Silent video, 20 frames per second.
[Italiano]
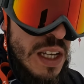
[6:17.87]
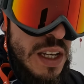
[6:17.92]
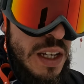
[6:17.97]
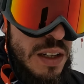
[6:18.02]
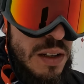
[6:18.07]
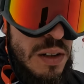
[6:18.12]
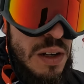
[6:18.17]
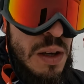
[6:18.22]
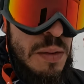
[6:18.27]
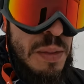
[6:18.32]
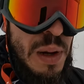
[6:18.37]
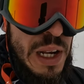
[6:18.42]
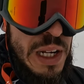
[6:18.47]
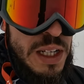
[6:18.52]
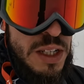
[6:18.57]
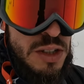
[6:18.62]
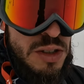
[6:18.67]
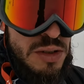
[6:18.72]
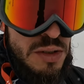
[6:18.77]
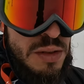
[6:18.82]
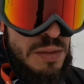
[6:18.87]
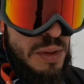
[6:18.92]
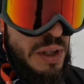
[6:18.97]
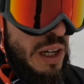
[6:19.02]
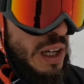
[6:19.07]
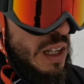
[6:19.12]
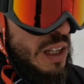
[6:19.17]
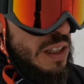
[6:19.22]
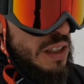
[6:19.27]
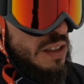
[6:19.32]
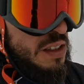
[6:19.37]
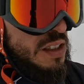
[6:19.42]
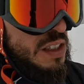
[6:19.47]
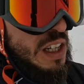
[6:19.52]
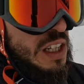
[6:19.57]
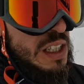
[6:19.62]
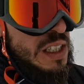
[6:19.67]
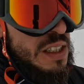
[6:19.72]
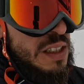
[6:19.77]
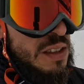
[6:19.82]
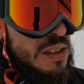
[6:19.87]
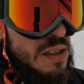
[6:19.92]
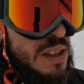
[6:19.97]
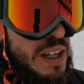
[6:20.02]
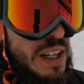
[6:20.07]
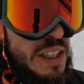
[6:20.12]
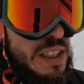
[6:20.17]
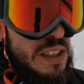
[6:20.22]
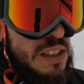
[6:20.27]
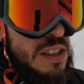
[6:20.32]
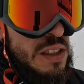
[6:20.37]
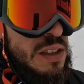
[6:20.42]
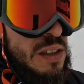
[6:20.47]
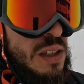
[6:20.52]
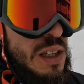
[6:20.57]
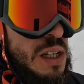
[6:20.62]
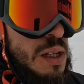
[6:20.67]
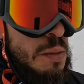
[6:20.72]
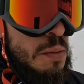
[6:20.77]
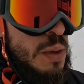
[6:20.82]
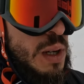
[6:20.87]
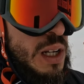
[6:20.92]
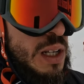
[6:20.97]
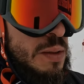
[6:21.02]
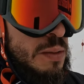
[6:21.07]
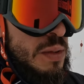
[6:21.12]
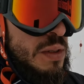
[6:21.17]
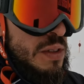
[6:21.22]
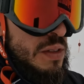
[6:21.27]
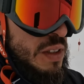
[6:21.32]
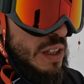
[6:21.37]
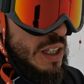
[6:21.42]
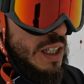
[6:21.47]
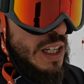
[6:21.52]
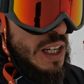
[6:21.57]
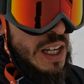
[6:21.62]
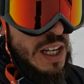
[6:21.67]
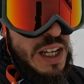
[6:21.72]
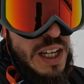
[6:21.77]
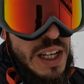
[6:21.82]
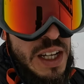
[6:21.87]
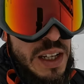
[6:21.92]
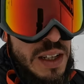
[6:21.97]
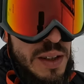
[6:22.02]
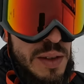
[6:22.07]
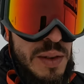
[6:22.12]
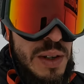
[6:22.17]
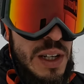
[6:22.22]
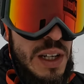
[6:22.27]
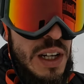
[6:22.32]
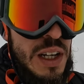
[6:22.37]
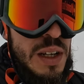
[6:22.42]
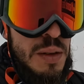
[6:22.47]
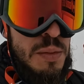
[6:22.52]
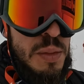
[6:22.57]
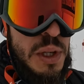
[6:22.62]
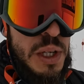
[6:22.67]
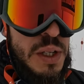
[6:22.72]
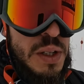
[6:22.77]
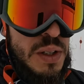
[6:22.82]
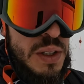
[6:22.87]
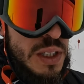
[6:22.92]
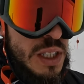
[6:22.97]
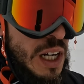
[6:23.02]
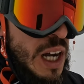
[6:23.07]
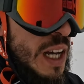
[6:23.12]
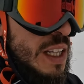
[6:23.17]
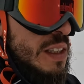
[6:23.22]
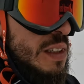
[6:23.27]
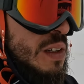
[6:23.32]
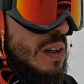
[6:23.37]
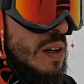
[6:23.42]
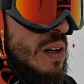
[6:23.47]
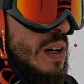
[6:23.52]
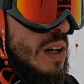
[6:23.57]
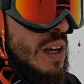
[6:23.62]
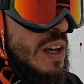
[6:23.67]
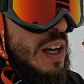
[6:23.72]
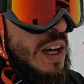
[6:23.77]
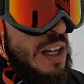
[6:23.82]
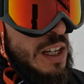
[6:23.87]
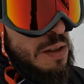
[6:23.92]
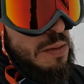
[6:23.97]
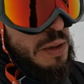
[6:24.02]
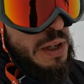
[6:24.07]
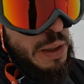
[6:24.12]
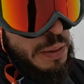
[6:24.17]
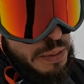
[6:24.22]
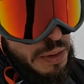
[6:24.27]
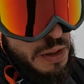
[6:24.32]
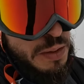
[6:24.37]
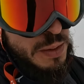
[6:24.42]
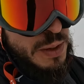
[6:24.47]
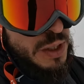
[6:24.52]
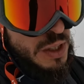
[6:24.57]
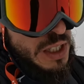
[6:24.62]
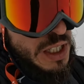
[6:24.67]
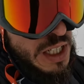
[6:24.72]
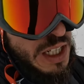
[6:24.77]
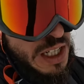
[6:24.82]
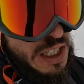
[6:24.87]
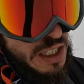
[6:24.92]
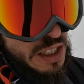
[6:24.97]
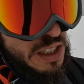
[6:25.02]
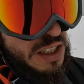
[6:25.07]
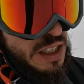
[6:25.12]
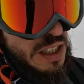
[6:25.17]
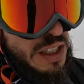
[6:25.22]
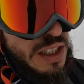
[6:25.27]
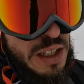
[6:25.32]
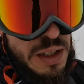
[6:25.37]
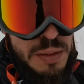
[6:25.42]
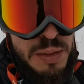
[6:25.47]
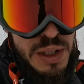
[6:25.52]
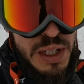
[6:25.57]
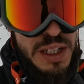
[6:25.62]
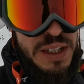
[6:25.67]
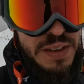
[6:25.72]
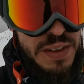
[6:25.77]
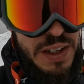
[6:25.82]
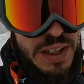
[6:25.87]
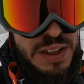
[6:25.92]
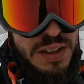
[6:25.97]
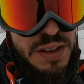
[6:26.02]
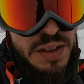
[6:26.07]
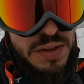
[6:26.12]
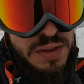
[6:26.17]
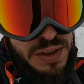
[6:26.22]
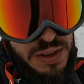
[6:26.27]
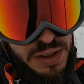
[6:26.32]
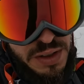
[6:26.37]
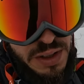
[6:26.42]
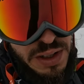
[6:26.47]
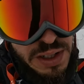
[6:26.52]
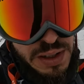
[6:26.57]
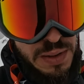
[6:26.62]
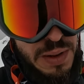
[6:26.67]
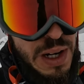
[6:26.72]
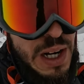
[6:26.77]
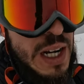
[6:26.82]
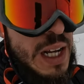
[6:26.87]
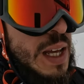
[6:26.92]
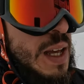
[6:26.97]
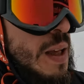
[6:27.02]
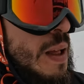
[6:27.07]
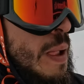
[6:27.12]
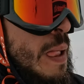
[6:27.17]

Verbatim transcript: e con le pelli su perché lì in genere non è che si tolga la pelle per fare quel piccolo tratto anche perché poi bisognerà risalire per arrivare fino a qua